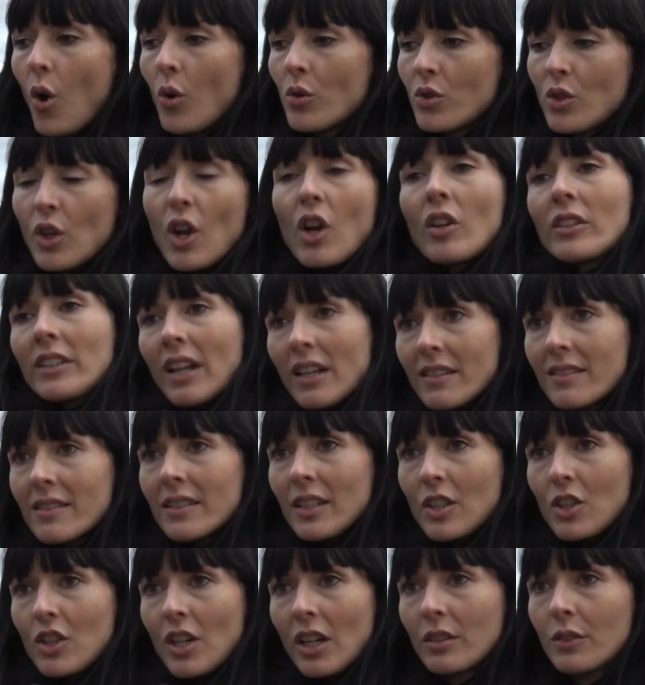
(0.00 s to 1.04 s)
Solange das
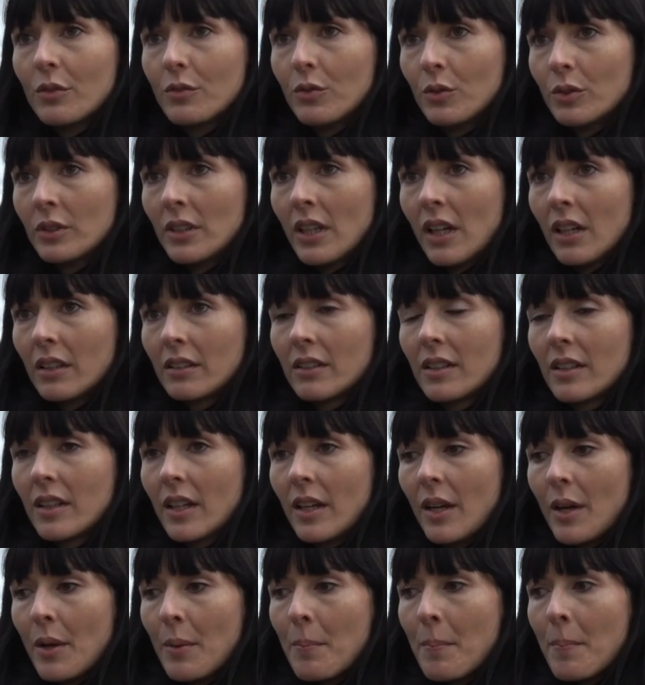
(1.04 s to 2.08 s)
nicht stattgefunden hat,
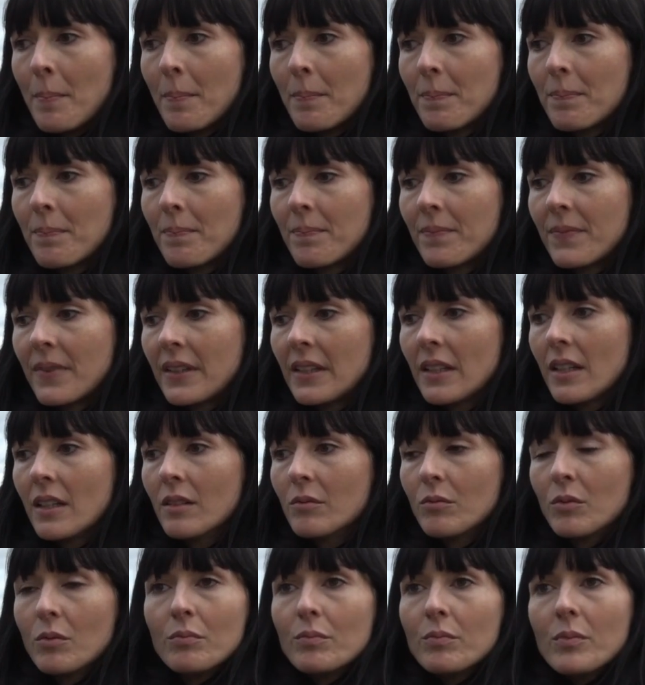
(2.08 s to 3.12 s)
ähm,
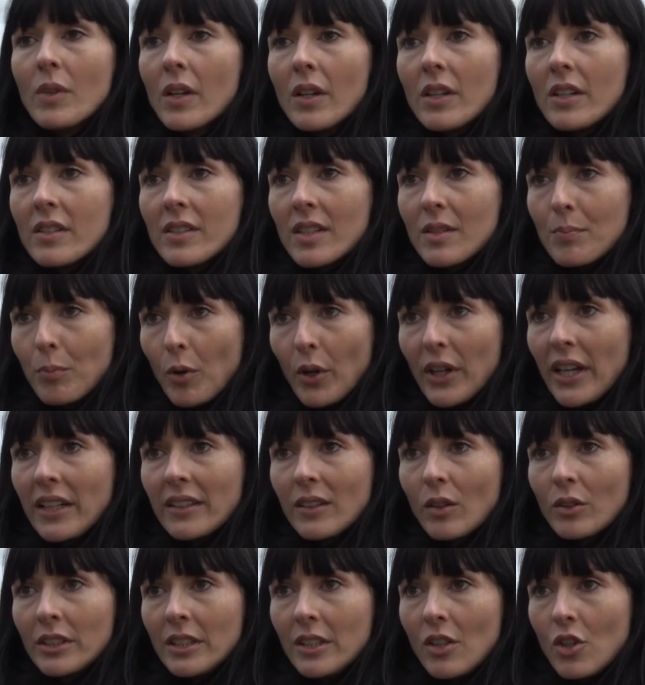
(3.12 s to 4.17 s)
ist das
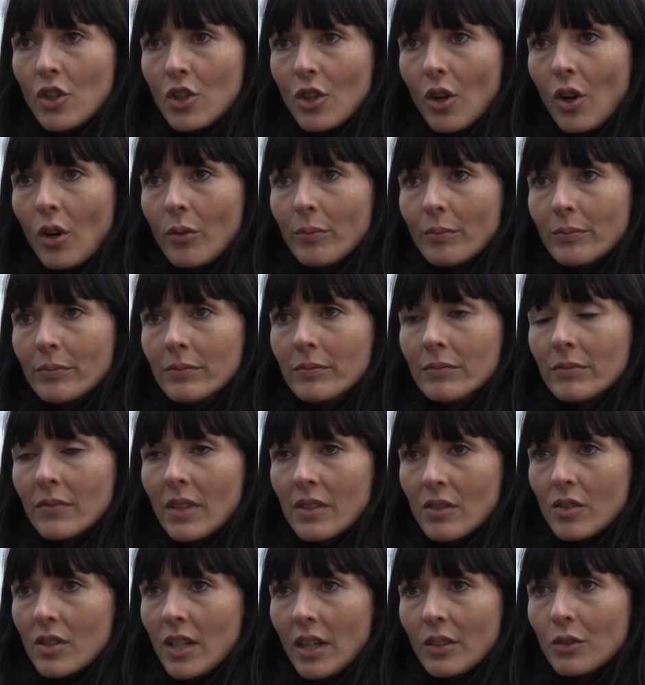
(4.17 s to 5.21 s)
Projekt auch nicht gestorben.
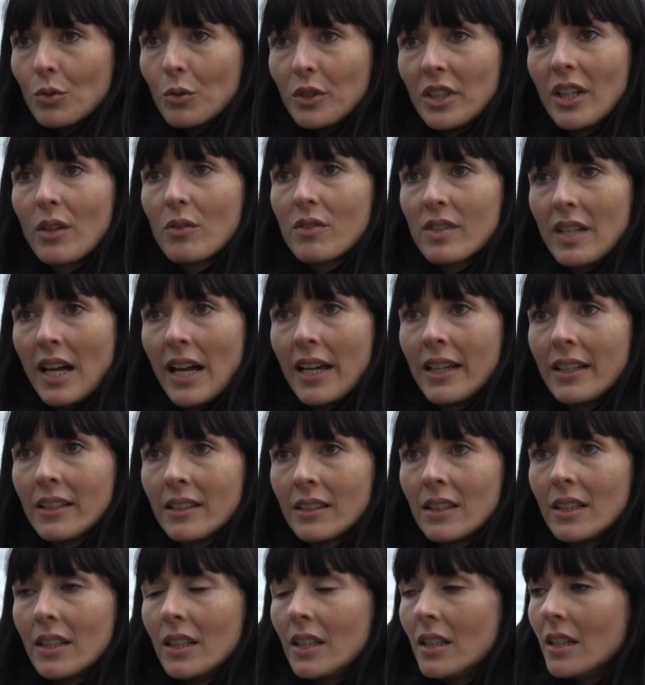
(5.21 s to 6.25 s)
Also es kann durchaus sein,
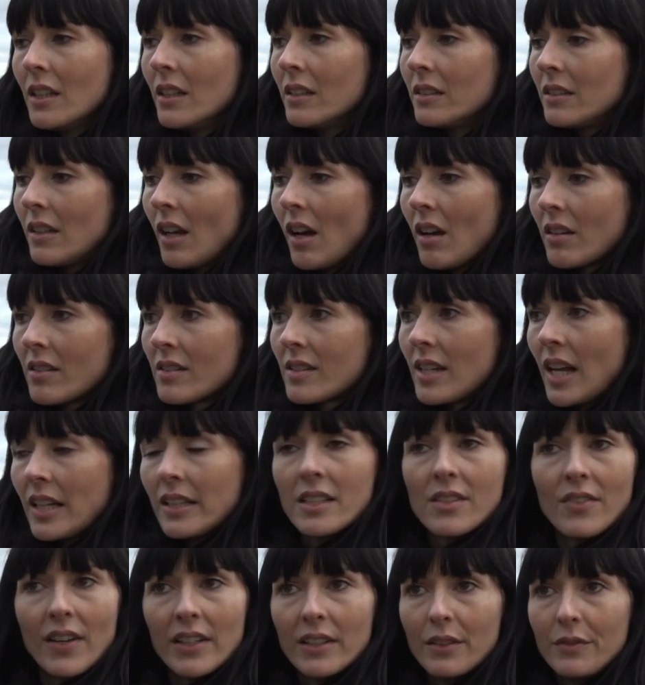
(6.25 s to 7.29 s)
dass
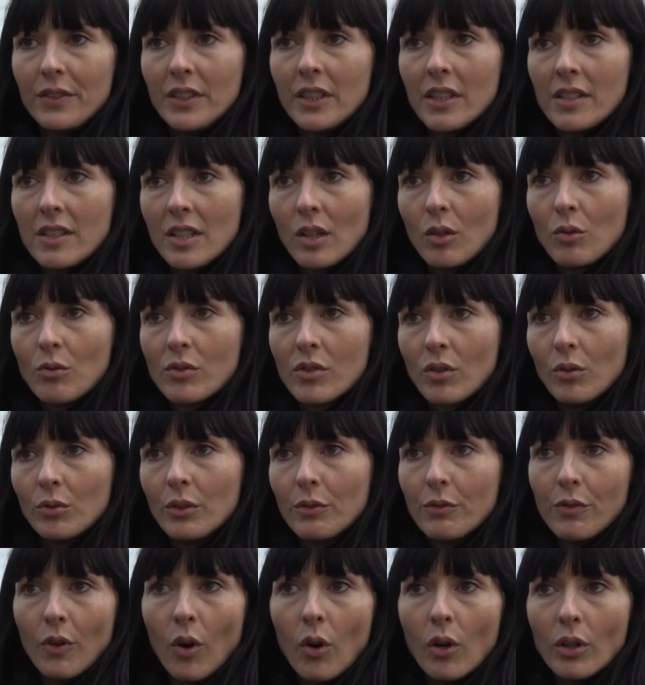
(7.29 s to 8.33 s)
eine zweite
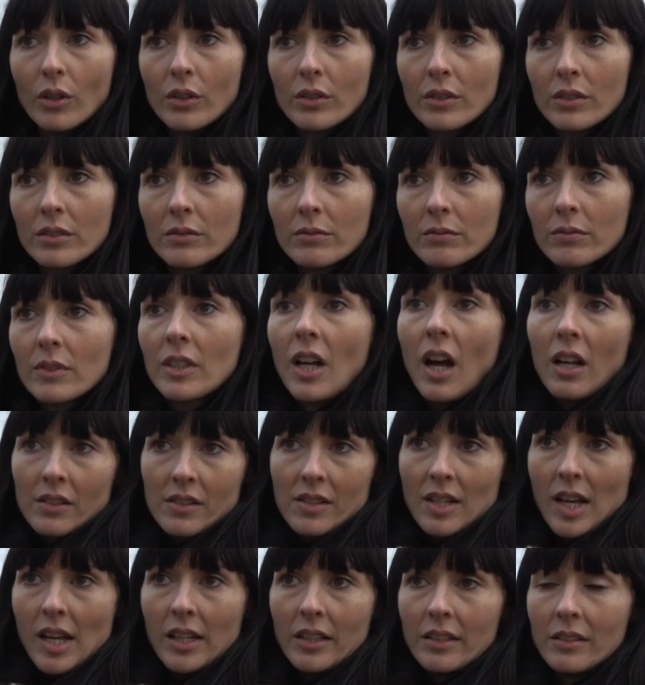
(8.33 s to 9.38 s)
Finanzierungsrunde folgt.
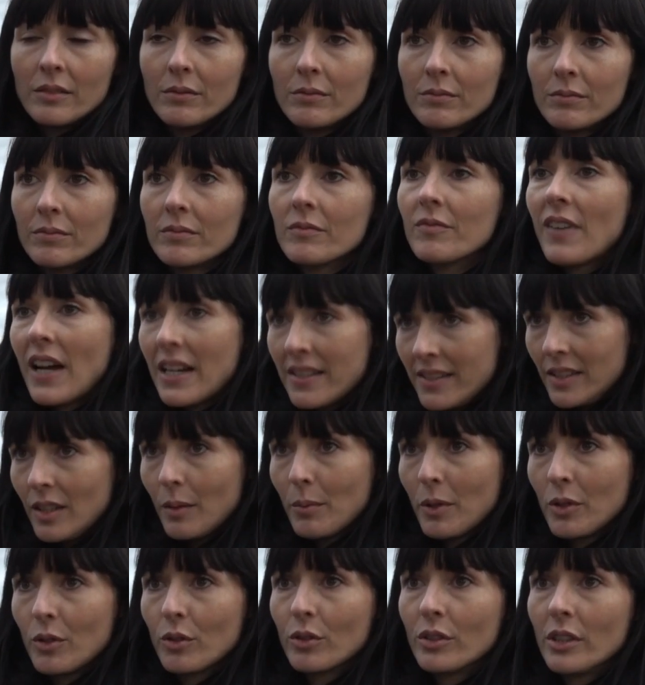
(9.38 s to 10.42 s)
Kann sein, weiß ich
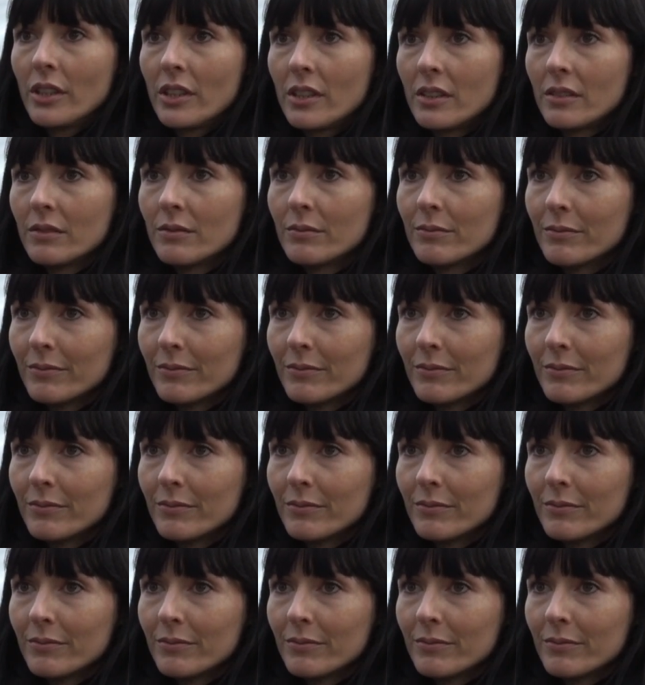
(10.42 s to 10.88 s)
aber noch nicht.